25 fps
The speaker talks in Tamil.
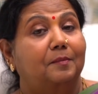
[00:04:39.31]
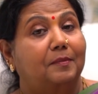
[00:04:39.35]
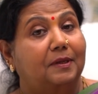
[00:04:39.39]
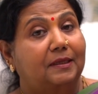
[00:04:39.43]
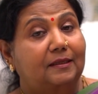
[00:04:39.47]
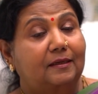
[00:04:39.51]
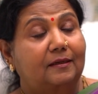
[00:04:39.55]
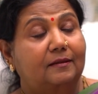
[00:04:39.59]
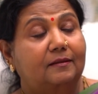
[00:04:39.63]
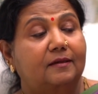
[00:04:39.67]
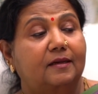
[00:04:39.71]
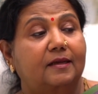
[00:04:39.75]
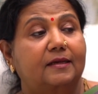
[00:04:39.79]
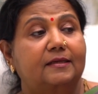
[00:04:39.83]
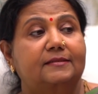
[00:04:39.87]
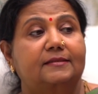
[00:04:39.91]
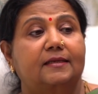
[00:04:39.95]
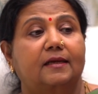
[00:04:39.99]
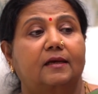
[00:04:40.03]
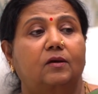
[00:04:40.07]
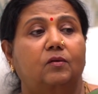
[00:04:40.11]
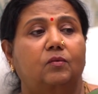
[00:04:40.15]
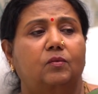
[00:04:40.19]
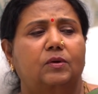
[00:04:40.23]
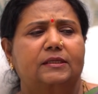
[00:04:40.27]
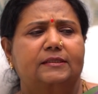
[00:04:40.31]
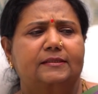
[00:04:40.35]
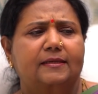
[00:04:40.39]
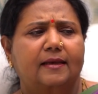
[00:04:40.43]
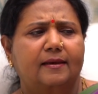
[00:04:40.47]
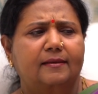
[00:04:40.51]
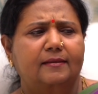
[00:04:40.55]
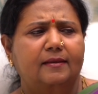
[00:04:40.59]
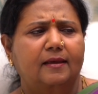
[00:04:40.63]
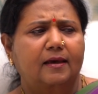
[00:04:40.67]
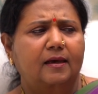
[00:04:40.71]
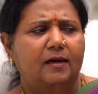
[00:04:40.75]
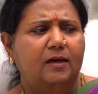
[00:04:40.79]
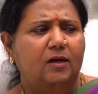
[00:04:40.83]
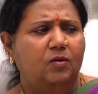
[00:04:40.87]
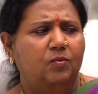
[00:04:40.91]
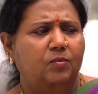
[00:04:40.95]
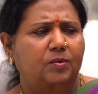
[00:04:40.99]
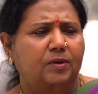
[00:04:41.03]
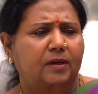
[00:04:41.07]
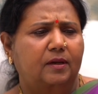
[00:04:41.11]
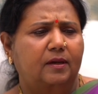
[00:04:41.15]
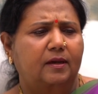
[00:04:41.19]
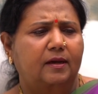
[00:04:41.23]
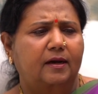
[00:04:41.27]
மதர் திரேசா ஒரு சாதாரண
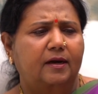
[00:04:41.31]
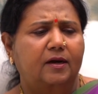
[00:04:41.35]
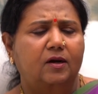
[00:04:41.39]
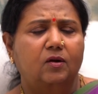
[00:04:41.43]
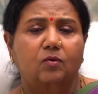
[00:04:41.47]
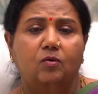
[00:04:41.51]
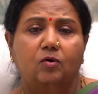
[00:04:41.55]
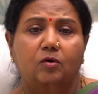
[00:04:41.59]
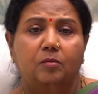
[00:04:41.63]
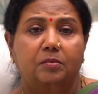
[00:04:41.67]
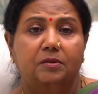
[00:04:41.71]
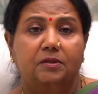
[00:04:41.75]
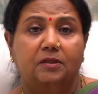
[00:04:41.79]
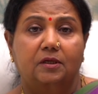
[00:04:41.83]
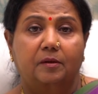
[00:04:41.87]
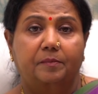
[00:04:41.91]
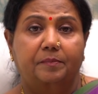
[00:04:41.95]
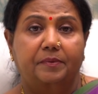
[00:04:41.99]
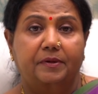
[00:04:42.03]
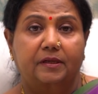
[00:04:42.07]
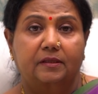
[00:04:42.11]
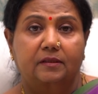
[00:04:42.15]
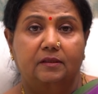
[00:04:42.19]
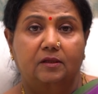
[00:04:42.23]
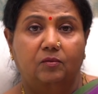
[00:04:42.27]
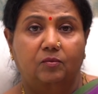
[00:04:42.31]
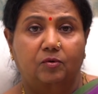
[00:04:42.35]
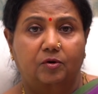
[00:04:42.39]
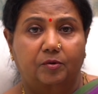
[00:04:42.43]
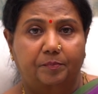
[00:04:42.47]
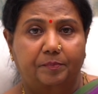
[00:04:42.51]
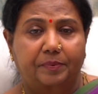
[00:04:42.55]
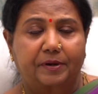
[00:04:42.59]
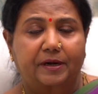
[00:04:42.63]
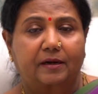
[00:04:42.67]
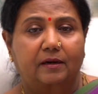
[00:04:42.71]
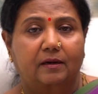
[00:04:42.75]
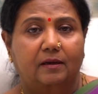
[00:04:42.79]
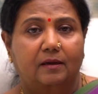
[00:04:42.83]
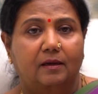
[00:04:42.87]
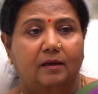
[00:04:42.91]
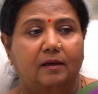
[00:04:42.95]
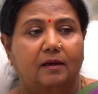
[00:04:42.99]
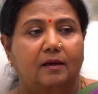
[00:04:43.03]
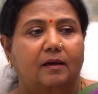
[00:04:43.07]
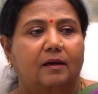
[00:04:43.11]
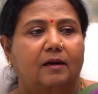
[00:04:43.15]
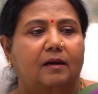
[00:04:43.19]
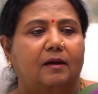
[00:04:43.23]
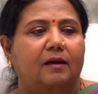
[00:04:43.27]
ஒரு ஏழை குடும்பத்தில் பிறந்த ஒரு பெண்
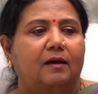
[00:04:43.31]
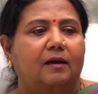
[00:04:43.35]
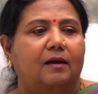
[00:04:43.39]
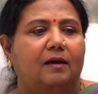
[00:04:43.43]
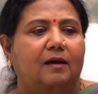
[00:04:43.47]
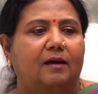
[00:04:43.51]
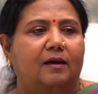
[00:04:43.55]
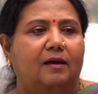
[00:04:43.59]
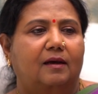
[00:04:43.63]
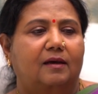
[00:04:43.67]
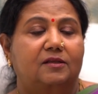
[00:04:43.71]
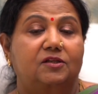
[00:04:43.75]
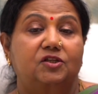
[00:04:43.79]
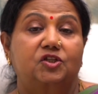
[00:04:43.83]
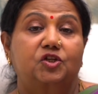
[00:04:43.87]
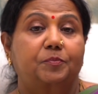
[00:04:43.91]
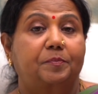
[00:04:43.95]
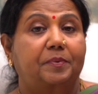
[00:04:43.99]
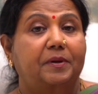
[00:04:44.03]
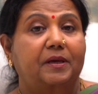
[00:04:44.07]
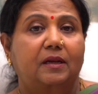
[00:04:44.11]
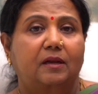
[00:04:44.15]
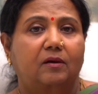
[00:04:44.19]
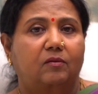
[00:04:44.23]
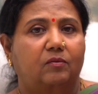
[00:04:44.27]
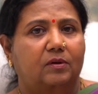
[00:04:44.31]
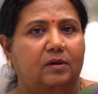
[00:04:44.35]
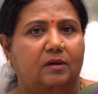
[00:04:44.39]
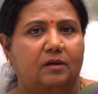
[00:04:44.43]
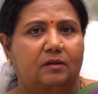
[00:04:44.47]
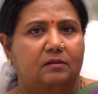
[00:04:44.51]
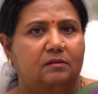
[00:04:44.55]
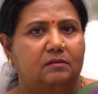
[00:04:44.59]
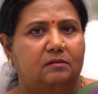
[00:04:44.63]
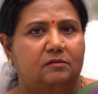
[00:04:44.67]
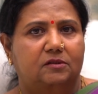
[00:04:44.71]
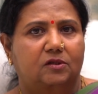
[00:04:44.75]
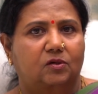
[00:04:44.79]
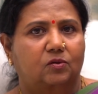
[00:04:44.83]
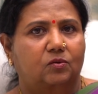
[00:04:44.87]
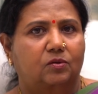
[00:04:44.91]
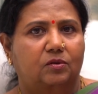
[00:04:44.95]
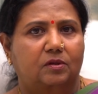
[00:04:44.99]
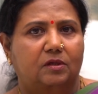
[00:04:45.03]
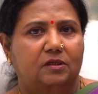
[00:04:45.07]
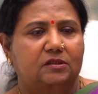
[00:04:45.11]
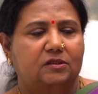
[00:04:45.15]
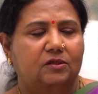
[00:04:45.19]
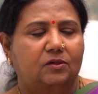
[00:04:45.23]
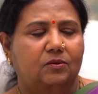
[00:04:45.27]
அஞ்சு பேர் அவங்க
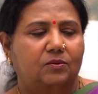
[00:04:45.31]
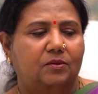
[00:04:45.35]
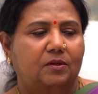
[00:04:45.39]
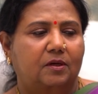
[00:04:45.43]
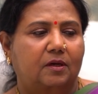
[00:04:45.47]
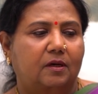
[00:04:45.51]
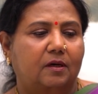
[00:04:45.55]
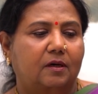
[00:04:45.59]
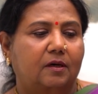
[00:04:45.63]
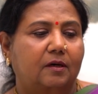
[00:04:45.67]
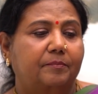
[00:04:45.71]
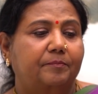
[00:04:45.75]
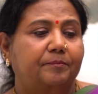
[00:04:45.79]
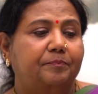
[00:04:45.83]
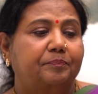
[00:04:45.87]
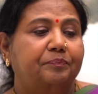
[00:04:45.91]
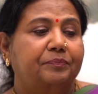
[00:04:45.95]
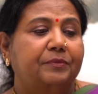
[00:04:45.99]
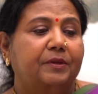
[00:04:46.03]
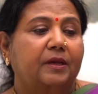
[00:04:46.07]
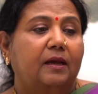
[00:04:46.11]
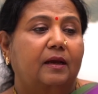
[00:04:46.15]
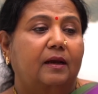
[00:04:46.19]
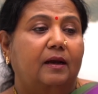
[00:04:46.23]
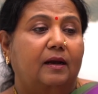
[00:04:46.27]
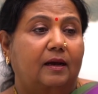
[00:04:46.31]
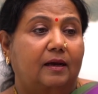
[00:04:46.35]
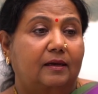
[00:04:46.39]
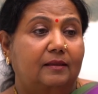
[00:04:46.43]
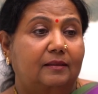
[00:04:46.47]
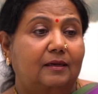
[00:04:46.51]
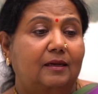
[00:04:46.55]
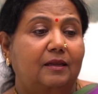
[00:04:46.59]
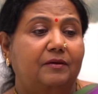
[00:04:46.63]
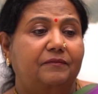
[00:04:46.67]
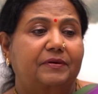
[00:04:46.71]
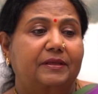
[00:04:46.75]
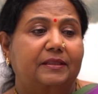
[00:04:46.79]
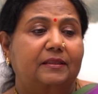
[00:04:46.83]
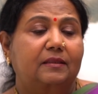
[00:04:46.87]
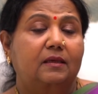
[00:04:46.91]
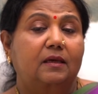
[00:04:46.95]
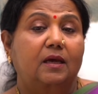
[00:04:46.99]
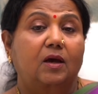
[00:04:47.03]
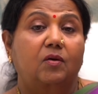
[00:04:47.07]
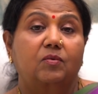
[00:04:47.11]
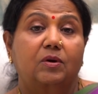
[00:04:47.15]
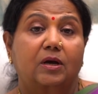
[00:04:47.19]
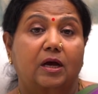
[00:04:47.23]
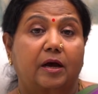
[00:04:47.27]
சகோதர சகோதரிகள் அதில் வந்து
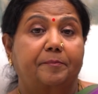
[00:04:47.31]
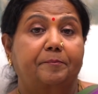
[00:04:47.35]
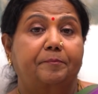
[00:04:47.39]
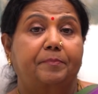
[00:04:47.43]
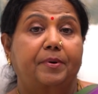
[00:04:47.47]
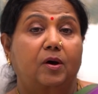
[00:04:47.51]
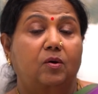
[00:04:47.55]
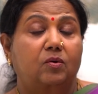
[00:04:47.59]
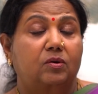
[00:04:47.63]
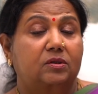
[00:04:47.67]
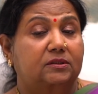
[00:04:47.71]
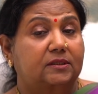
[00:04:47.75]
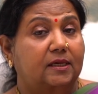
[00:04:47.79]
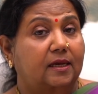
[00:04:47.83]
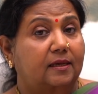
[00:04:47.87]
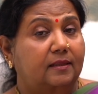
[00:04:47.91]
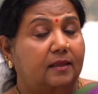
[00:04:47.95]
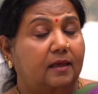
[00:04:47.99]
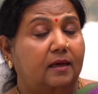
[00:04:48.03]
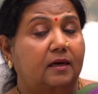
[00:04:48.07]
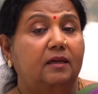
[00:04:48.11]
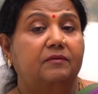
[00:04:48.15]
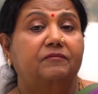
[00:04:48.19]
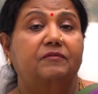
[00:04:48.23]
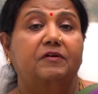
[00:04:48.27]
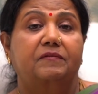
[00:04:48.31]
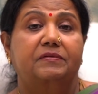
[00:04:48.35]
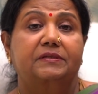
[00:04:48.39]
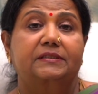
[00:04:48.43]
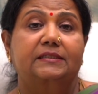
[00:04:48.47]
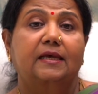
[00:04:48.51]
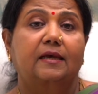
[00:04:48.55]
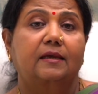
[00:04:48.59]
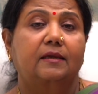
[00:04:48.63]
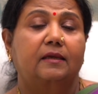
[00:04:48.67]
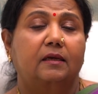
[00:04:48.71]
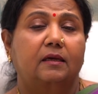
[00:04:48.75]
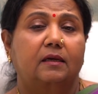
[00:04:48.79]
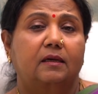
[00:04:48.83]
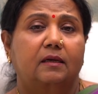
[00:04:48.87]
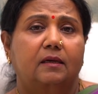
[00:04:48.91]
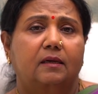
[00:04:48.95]
அவங்க அப்பா ஒரு சாதாரண விவசாயி